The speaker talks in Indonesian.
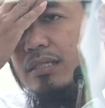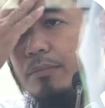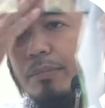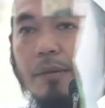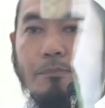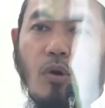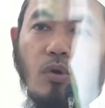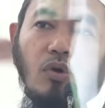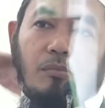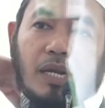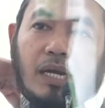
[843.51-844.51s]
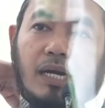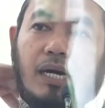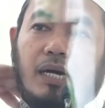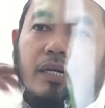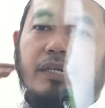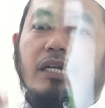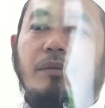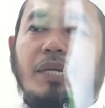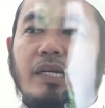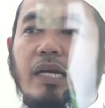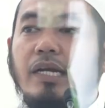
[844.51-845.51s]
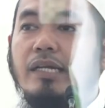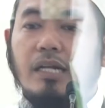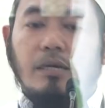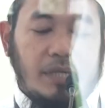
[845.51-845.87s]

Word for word: kepada punggung mereka dan kepada dada-dada